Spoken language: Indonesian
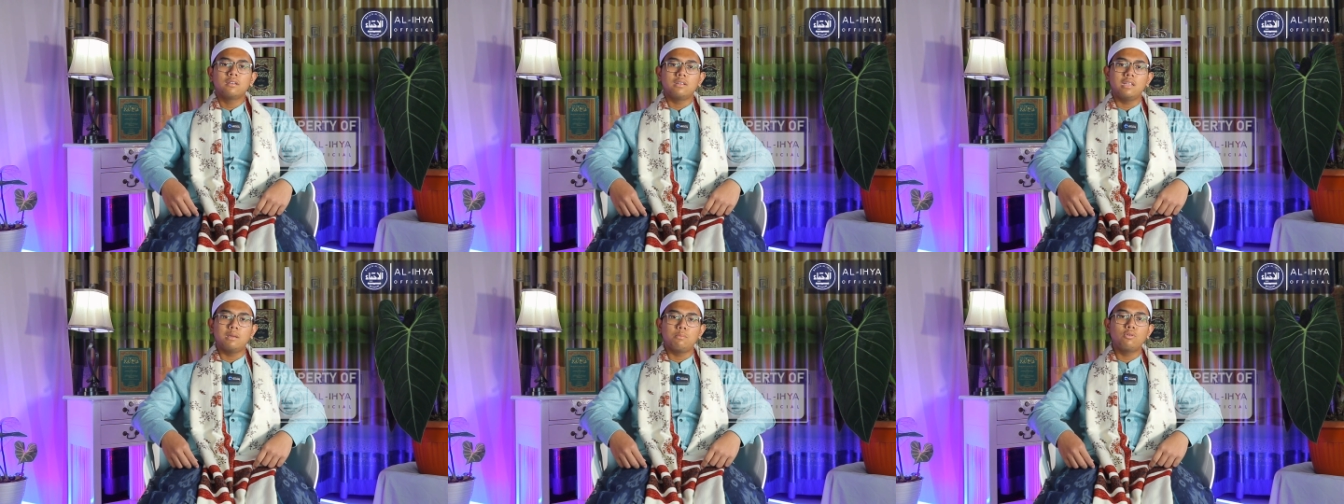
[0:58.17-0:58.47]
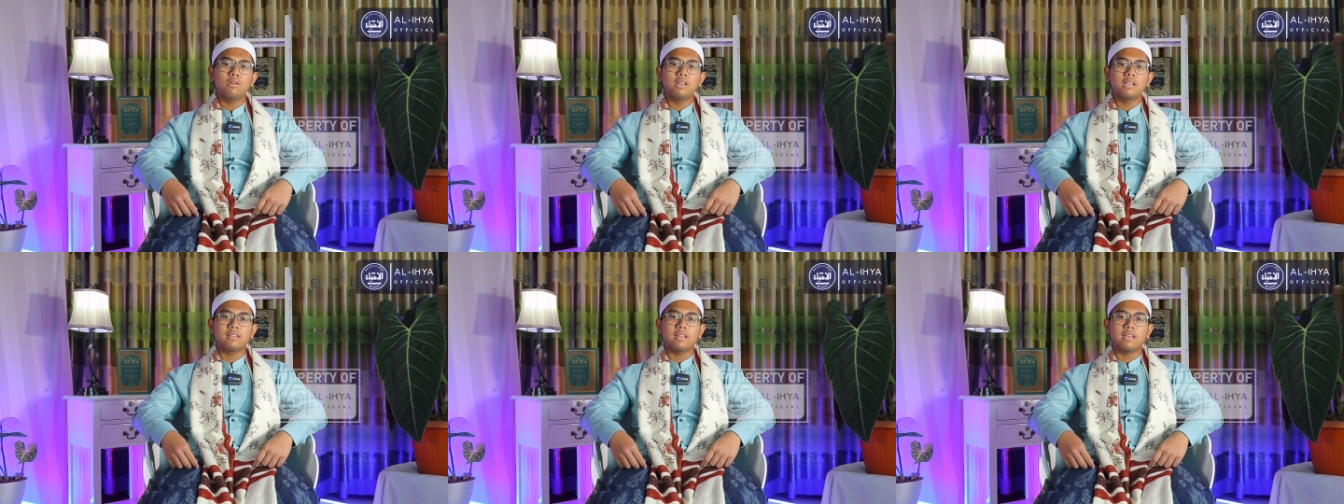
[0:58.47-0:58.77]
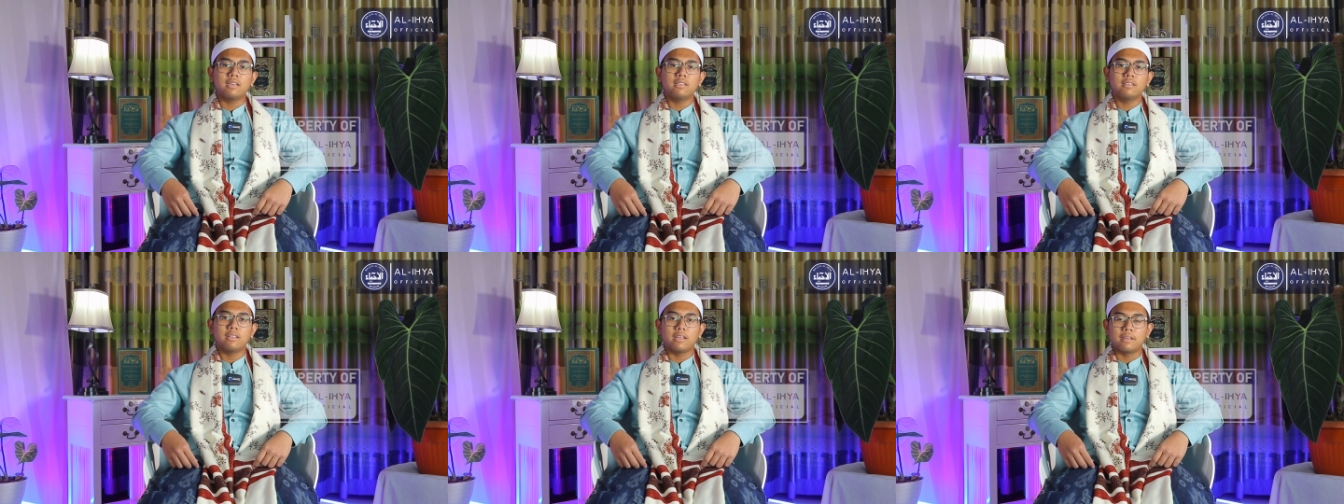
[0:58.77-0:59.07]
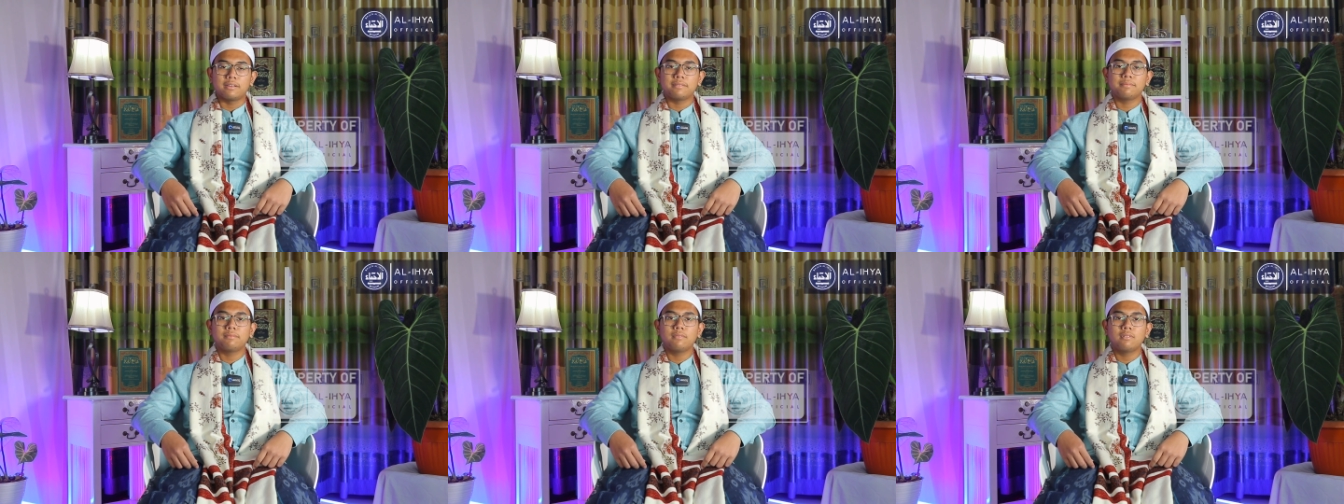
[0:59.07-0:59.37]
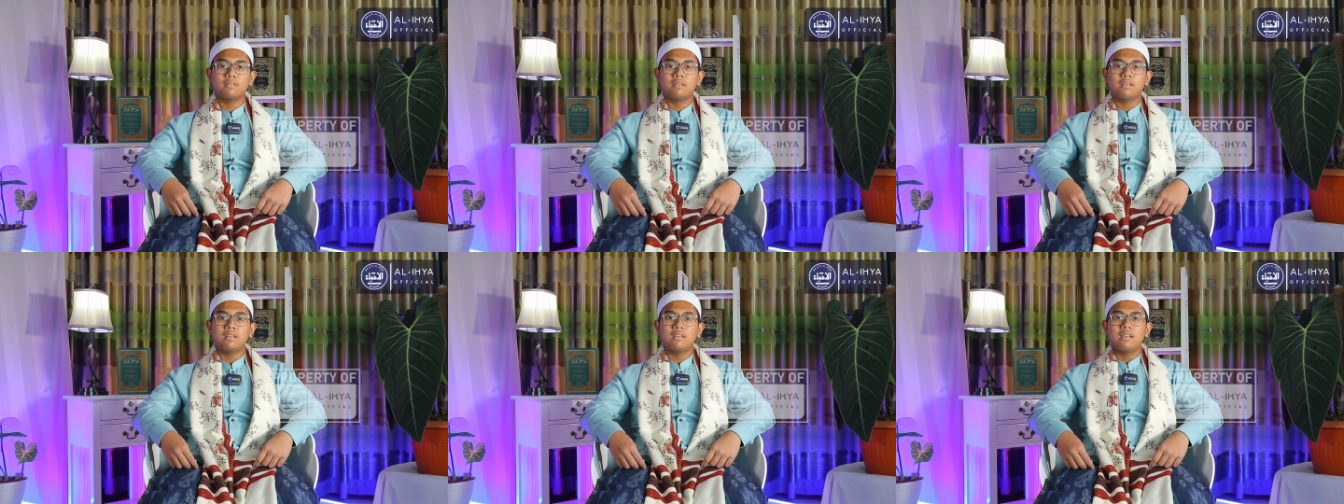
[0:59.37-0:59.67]
di bulan lainnya.
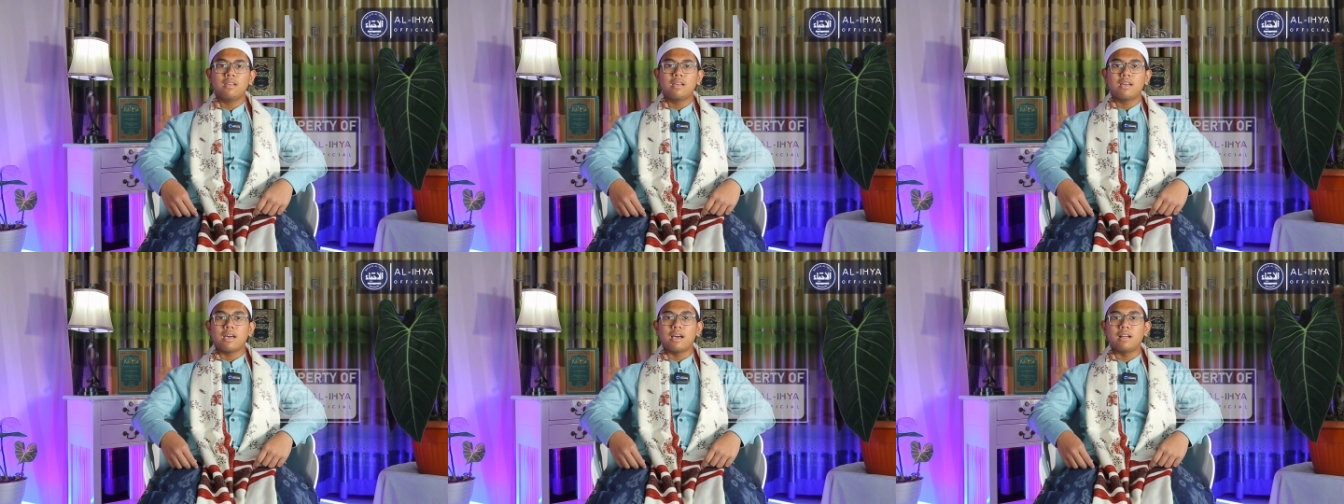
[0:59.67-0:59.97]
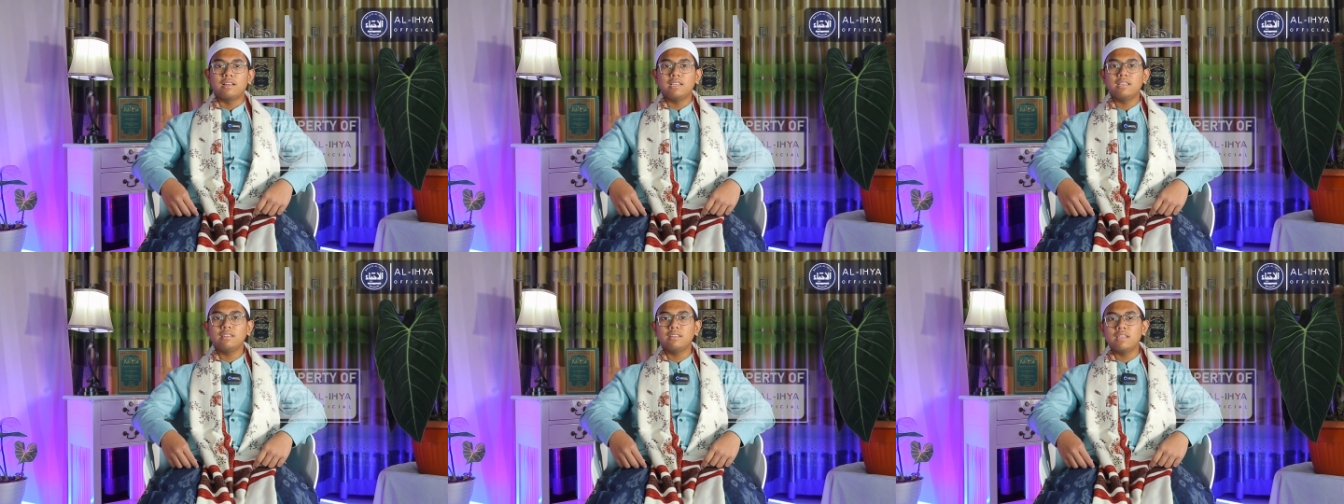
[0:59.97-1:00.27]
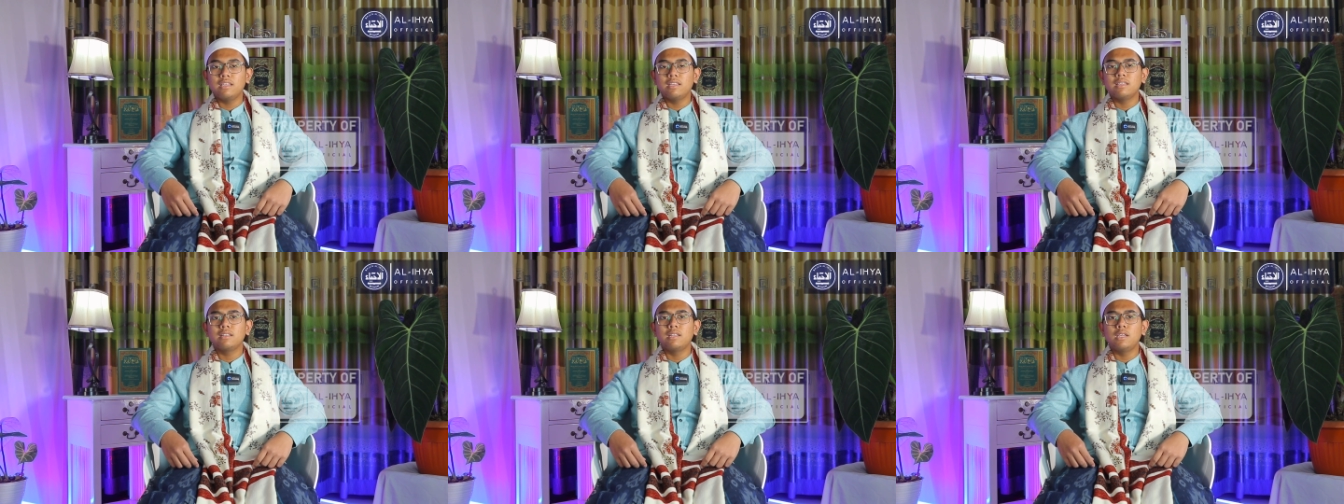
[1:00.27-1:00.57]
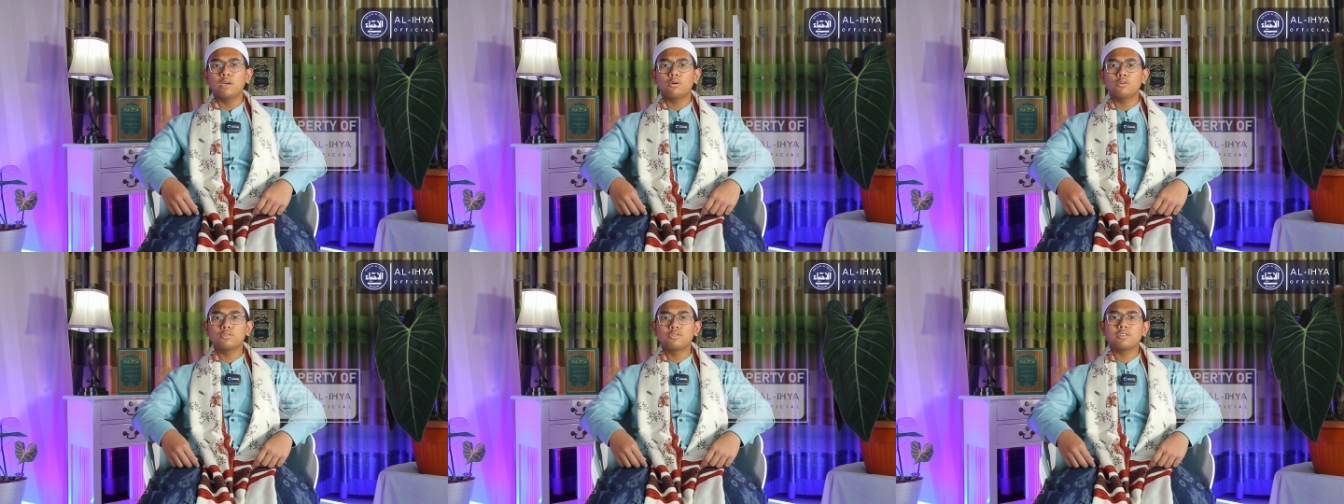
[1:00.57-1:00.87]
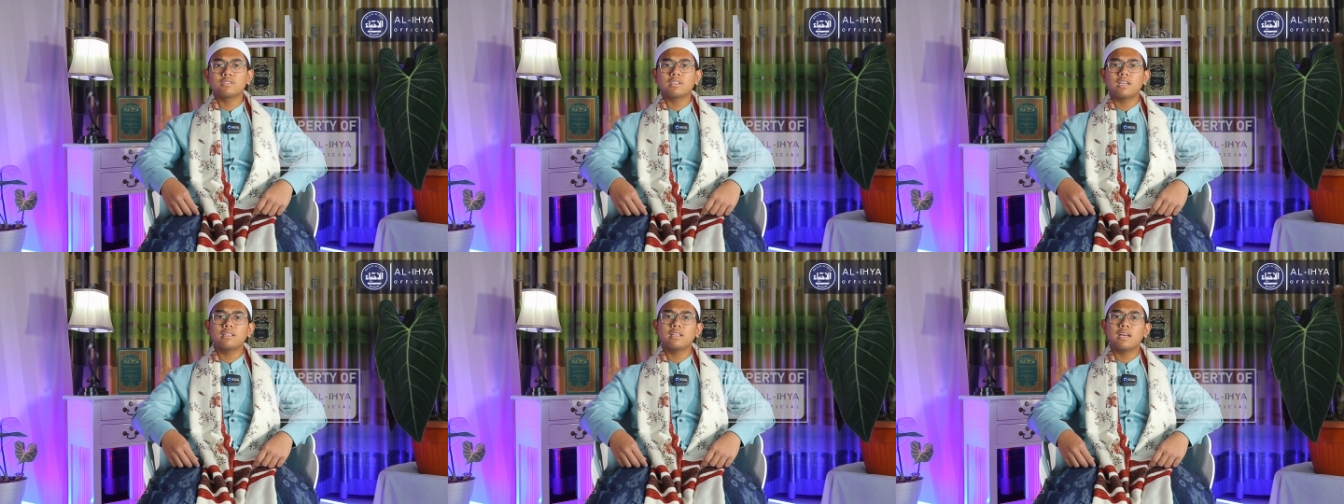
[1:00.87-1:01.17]
Hal ini
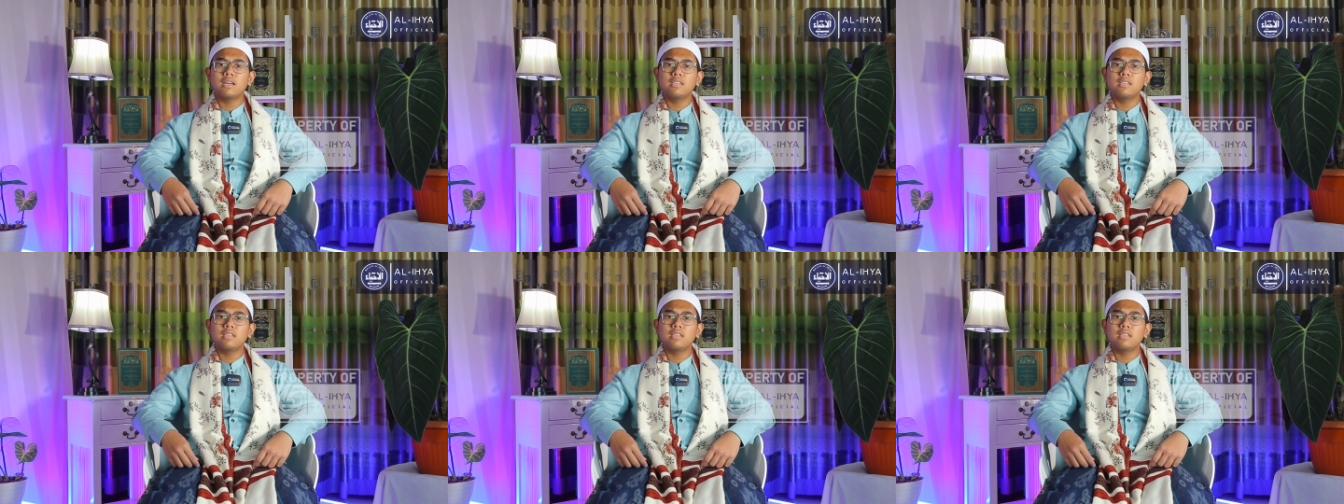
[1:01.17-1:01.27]
dikhususkan